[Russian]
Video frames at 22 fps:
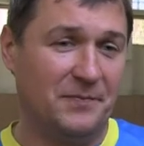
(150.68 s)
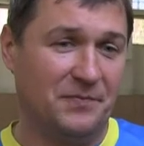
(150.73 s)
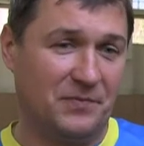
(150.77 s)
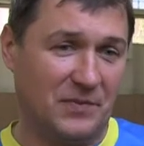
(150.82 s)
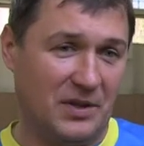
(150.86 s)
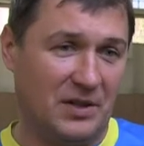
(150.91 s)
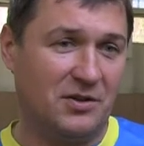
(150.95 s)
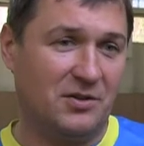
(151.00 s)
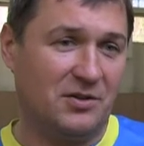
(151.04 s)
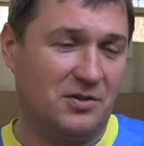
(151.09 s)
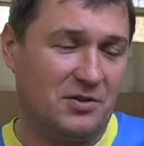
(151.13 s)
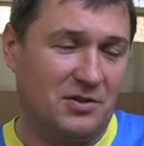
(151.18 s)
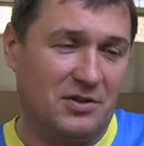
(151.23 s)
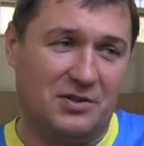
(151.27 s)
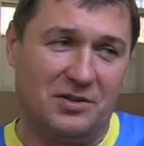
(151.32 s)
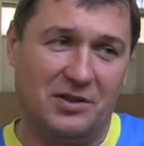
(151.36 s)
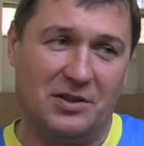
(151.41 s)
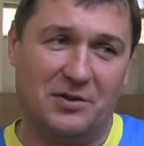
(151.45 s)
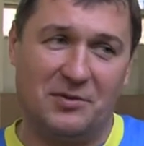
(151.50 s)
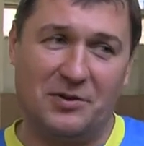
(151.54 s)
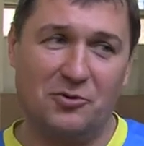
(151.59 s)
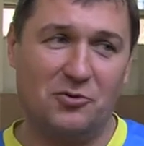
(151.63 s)
Э,
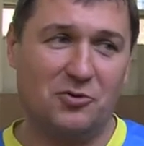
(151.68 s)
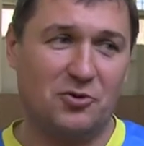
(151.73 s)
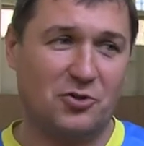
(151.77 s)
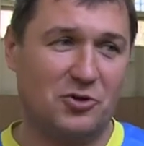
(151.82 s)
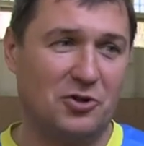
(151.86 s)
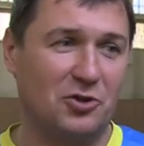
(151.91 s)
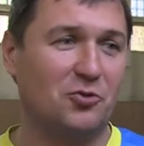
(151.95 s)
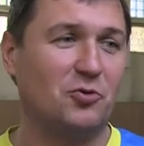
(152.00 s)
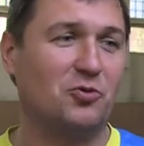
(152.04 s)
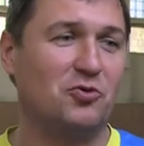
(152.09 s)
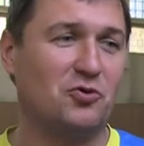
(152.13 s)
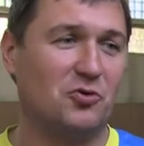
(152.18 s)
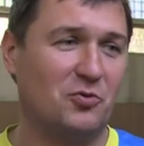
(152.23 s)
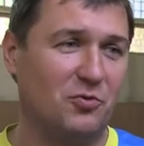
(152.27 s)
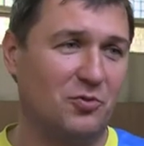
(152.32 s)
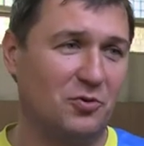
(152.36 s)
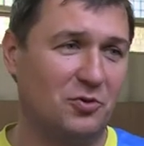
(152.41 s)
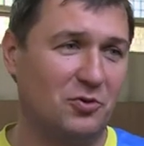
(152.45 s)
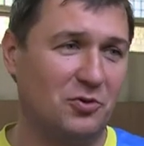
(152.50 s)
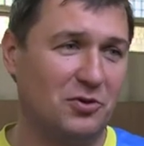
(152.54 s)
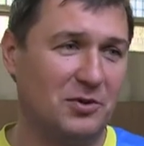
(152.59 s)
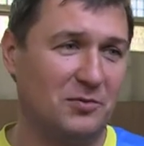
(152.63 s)
я не говорю, что это ночью
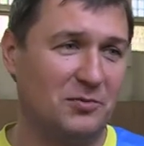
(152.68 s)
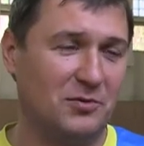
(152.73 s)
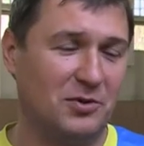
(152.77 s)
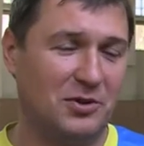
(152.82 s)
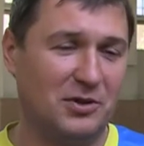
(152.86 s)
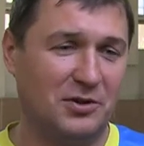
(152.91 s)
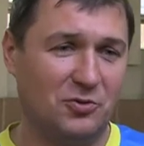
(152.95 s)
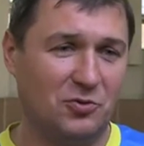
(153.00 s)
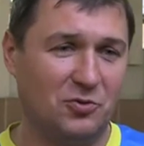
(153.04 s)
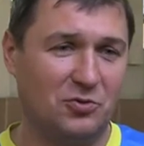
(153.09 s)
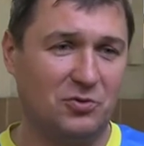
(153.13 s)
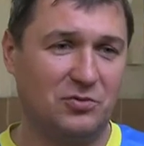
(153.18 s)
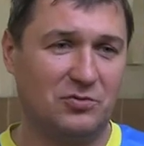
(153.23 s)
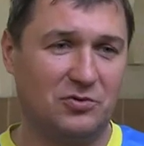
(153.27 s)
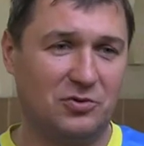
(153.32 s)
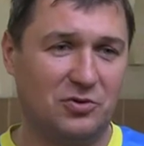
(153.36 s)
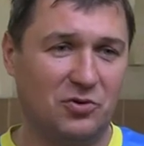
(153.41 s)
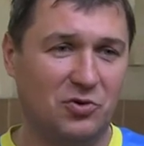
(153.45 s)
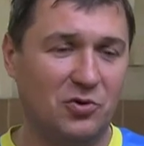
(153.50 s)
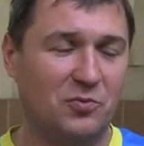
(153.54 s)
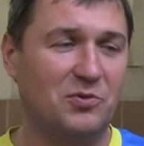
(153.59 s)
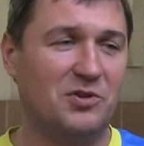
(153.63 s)
будет, там, да, но
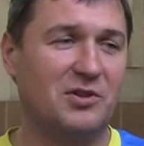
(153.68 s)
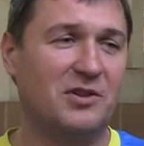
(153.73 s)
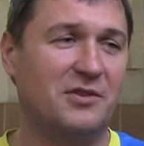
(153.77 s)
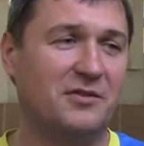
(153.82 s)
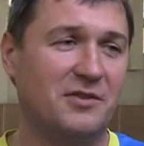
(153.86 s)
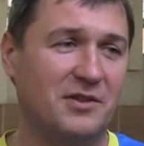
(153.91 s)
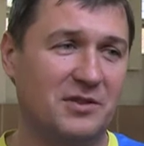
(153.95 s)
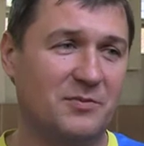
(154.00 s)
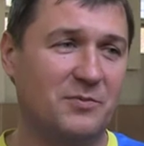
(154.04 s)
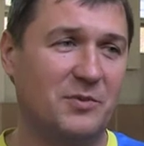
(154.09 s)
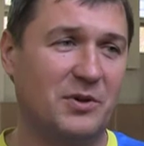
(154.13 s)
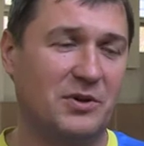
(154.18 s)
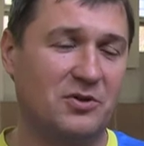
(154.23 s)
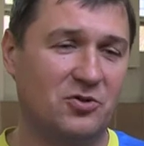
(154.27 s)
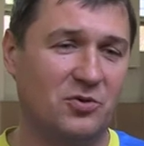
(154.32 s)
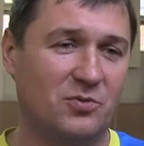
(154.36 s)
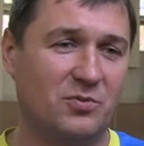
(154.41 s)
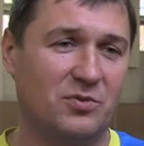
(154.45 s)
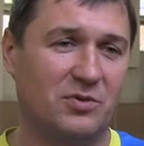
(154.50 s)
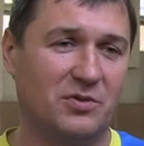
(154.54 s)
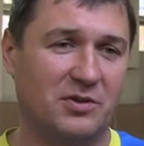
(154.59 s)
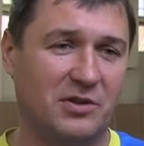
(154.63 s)
днем не давать спать,
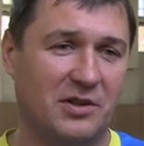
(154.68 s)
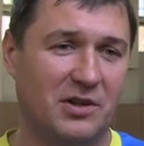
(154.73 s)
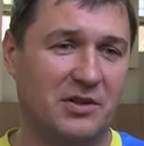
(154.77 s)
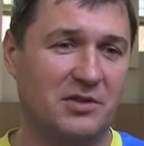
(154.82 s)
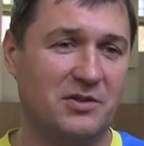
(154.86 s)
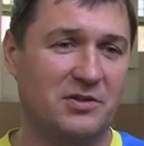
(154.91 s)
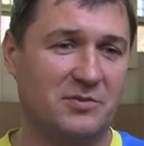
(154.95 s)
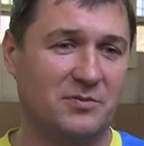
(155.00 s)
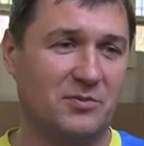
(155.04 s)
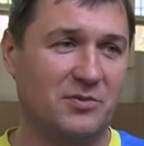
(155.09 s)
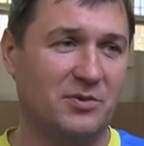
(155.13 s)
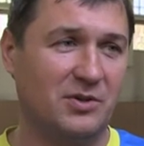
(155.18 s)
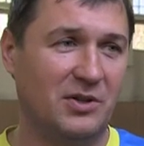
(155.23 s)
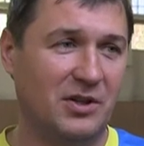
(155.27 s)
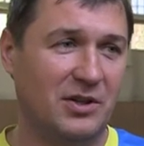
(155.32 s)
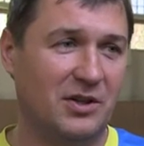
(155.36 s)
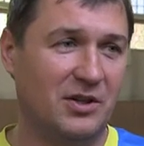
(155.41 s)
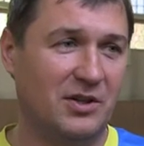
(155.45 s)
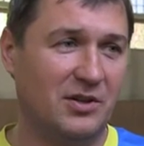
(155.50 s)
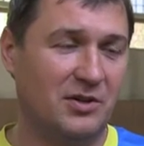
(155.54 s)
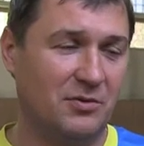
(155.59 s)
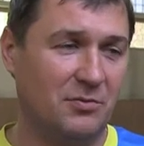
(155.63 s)
чтобы организм
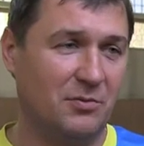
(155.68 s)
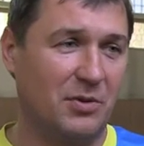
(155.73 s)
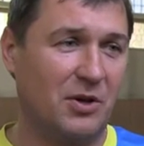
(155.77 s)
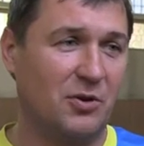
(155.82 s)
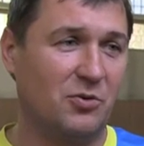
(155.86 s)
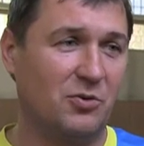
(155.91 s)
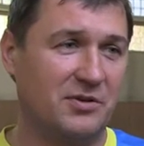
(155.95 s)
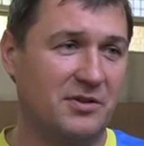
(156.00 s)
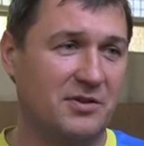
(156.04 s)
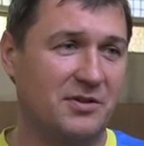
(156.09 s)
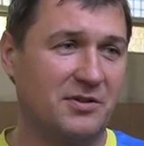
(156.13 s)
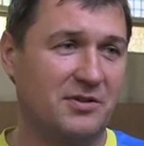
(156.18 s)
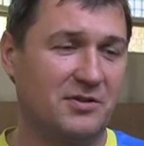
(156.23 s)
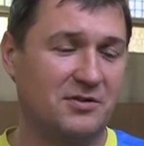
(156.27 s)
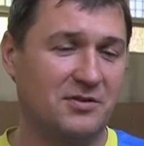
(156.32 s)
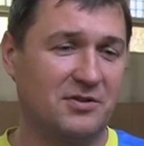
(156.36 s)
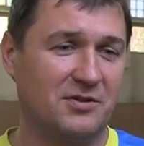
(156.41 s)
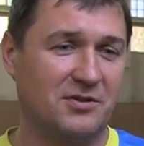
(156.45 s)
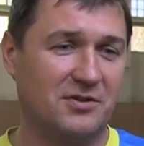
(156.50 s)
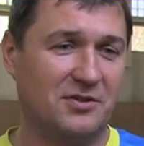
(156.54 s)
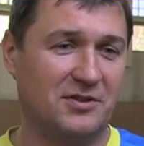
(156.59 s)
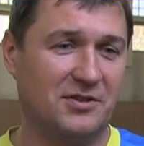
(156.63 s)
боролся
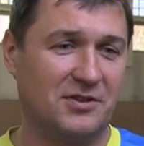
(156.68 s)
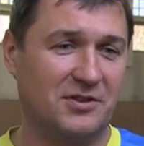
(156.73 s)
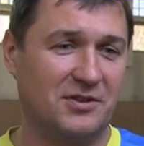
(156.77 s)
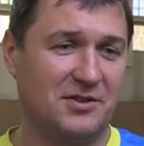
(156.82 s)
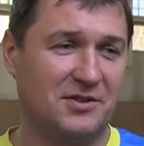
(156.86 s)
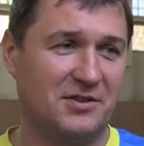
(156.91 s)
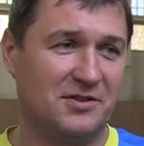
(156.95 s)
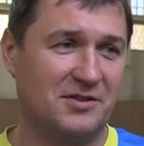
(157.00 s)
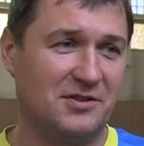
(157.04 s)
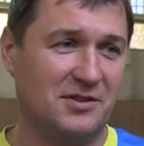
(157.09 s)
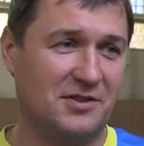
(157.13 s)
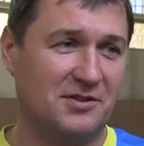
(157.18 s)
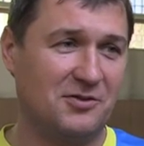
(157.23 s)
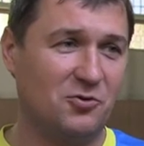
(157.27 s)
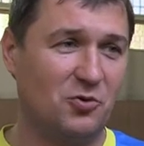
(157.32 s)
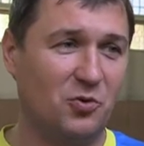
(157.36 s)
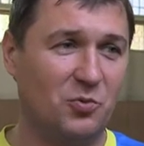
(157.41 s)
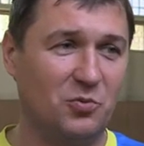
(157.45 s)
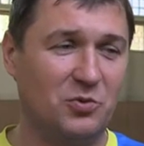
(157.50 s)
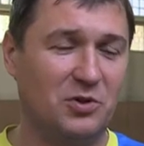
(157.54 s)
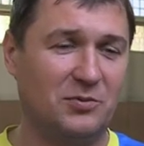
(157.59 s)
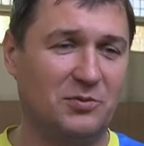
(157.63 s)
э, со
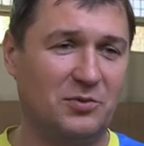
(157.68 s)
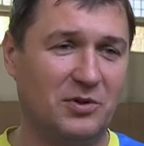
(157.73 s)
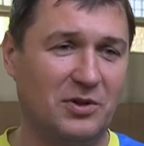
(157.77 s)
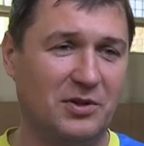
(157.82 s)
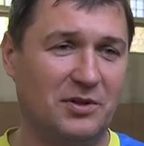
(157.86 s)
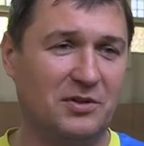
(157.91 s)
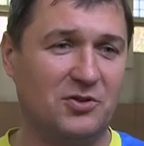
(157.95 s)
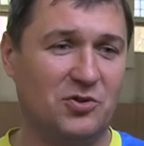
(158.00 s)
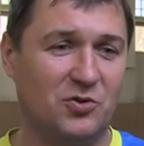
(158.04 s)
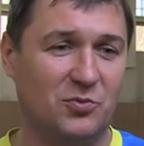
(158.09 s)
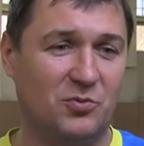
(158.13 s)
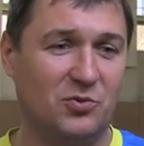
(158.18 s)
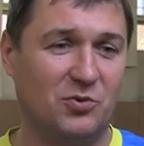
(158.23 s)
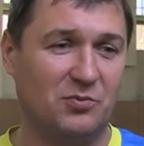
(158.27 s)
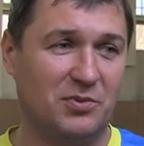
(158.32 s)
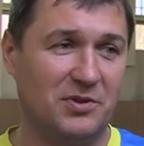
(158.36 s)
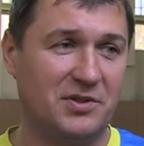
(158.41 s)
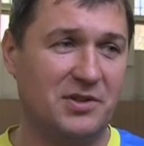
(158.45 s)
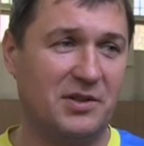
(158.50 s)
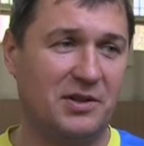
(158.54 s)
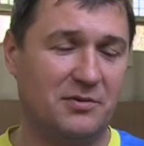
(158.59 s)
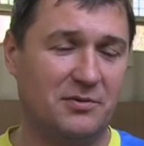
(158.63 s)
сном, там, да, и чтобы он
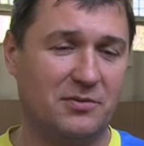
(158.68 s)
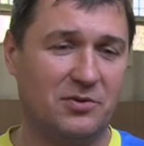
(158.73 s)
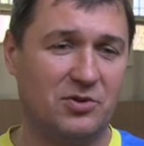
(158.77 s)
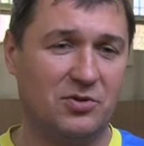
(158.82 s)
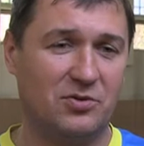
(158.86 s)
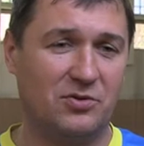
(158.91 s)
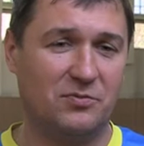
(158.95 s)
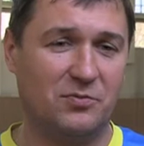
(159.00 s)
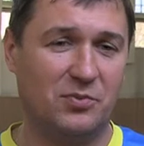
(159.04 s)
быстрее решил.